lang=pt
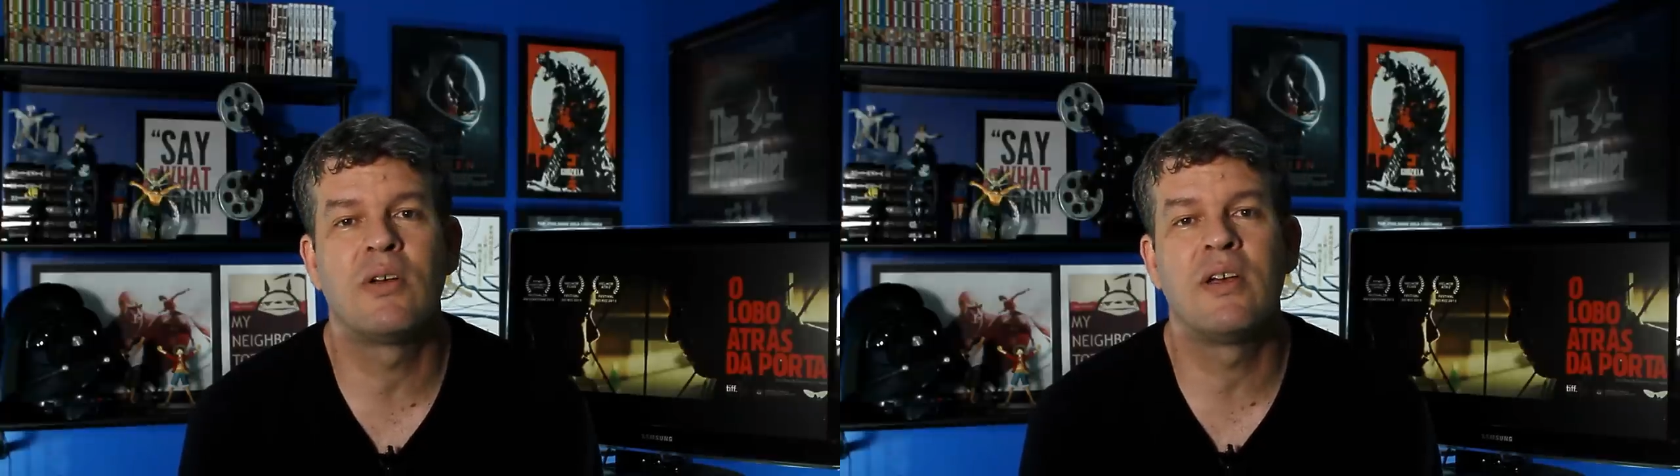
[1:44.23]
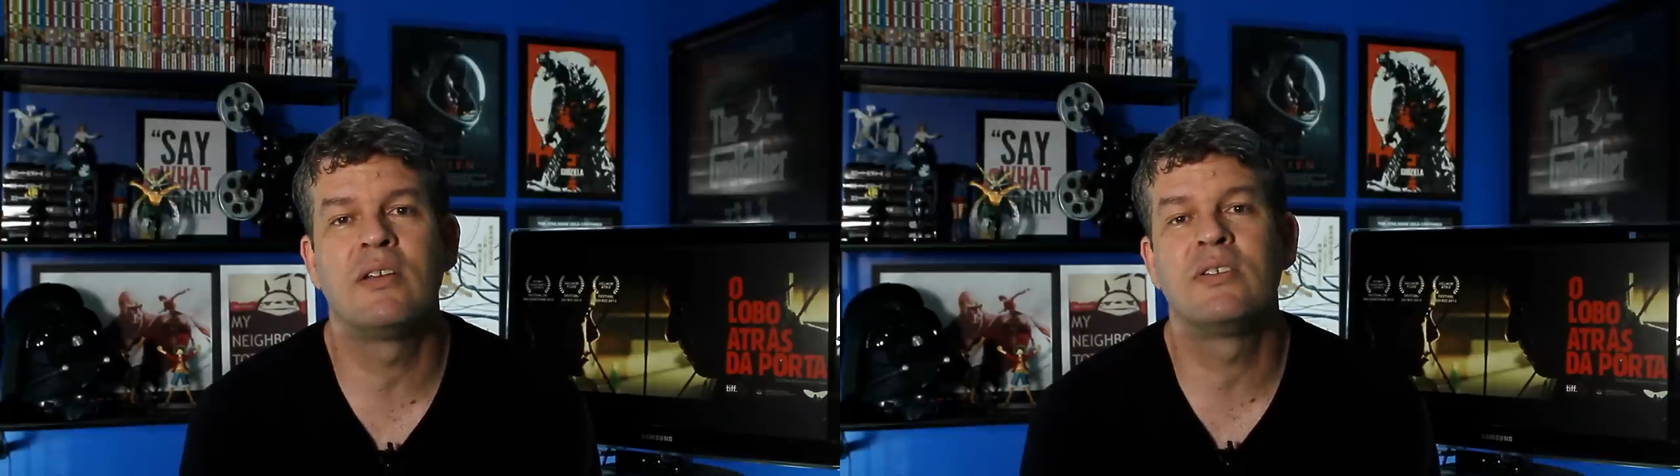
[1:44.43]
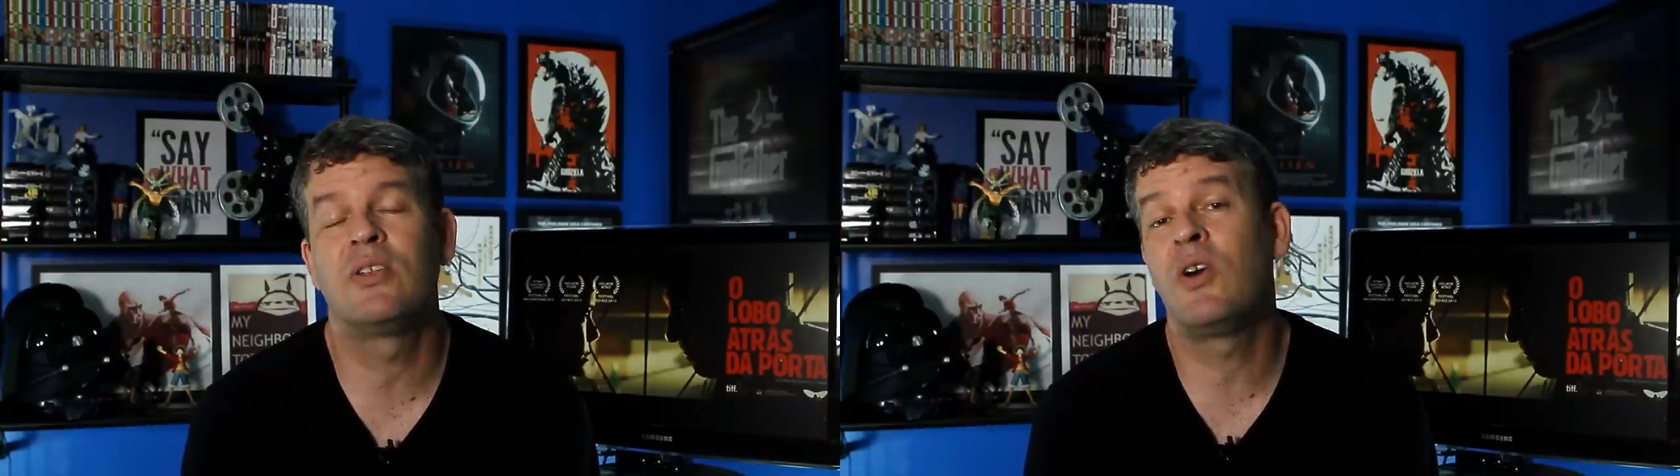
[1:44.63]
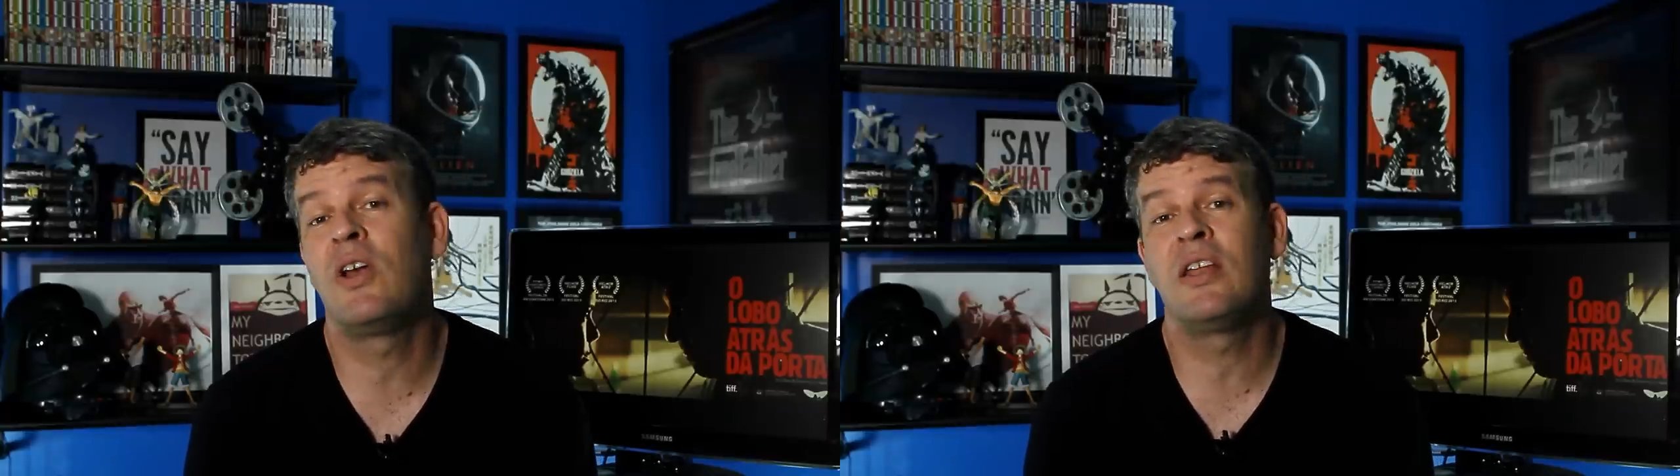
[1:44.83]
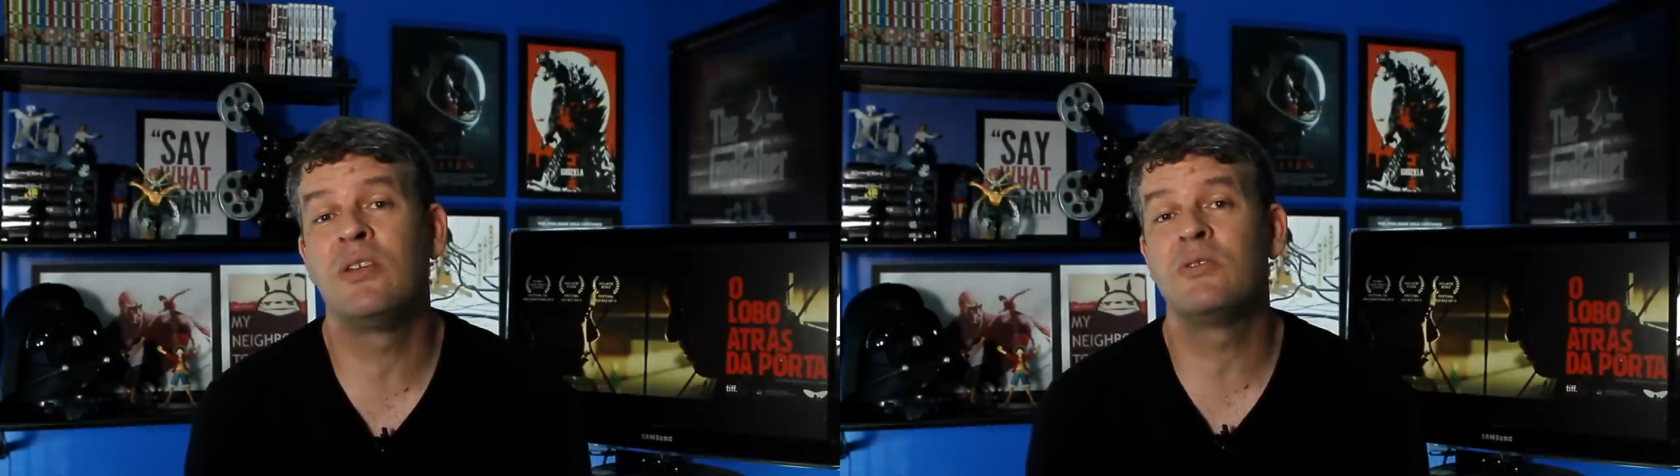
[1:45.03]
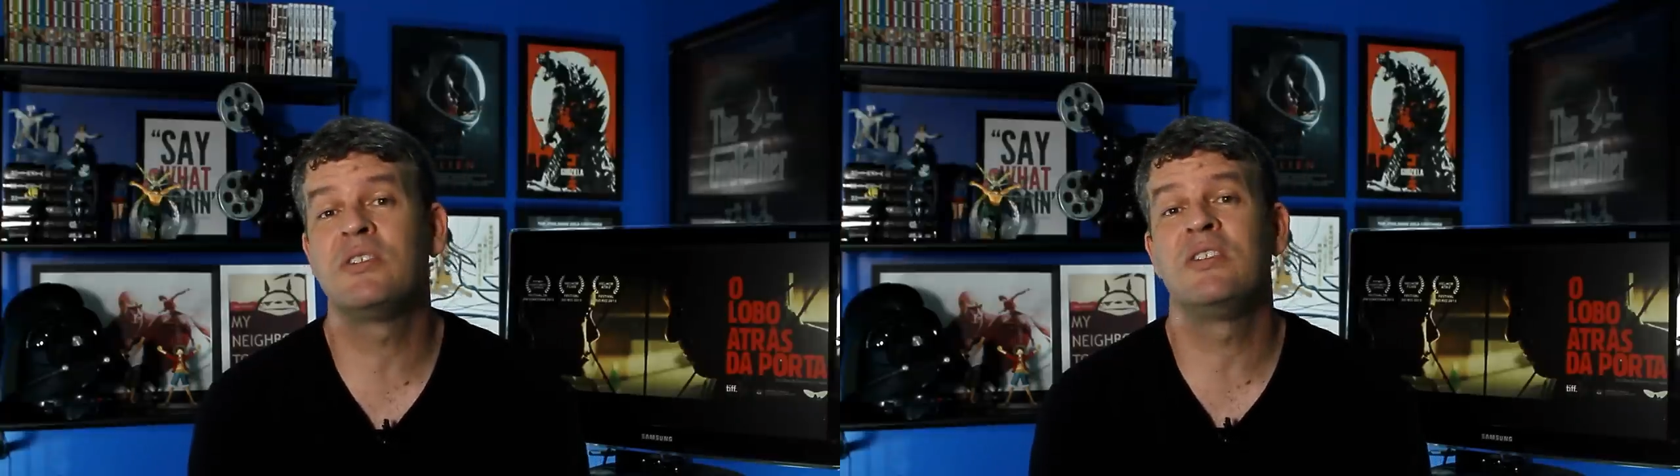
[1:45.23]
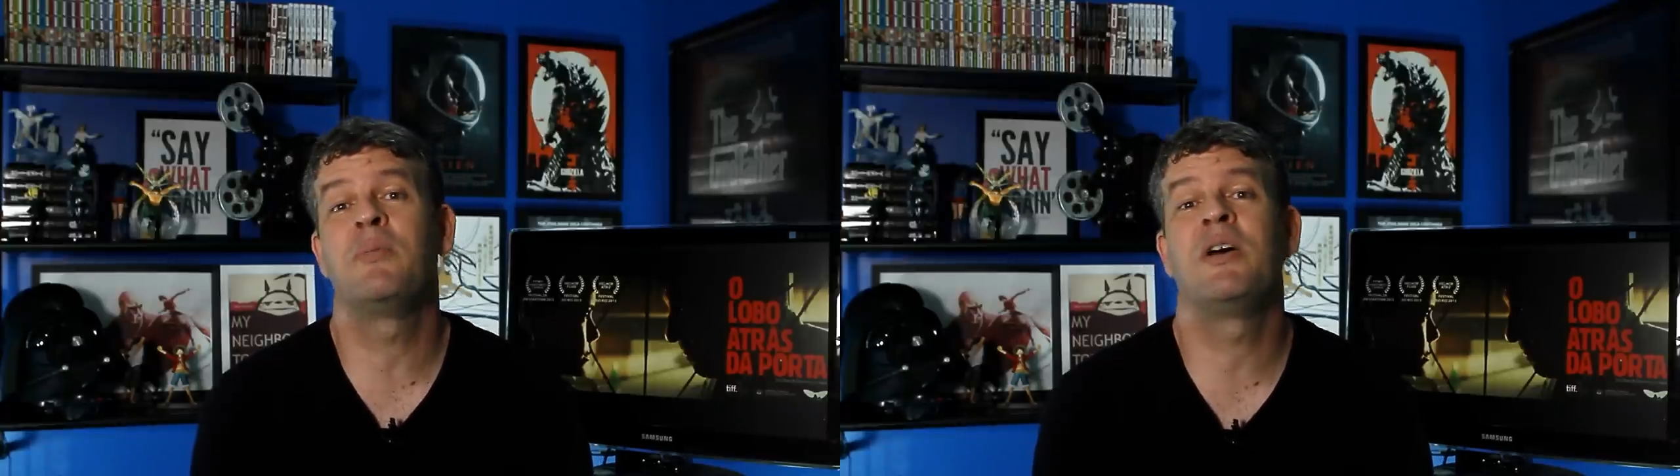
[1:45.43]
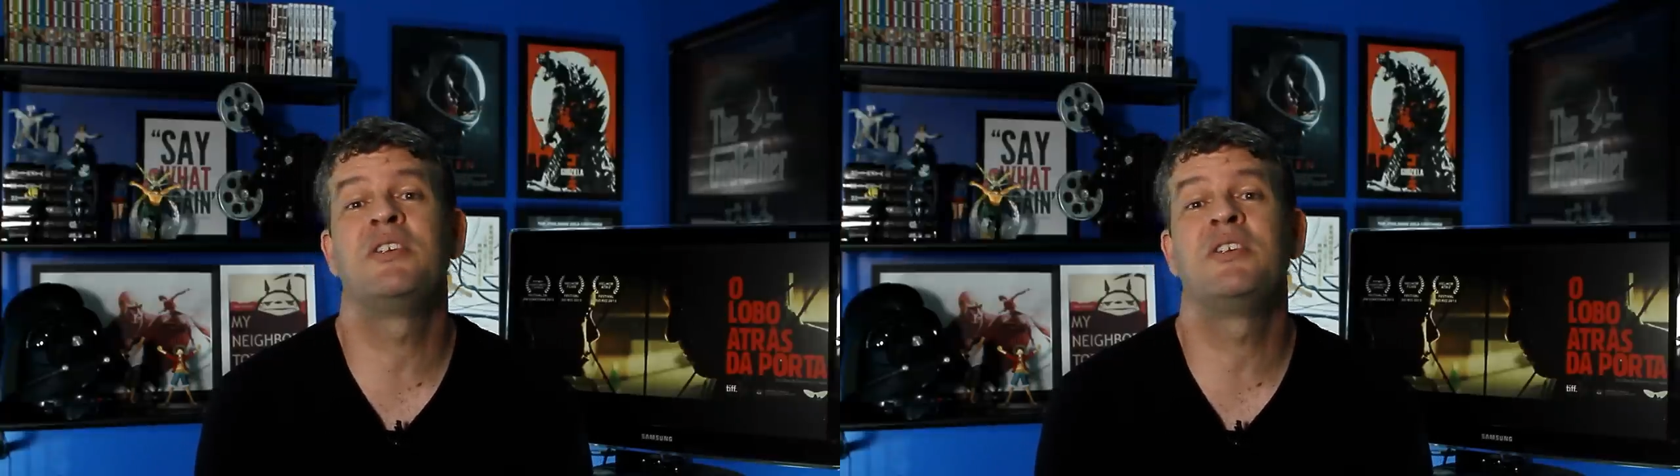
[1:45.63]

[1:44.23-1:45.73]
É, só dá uma olhada no cinema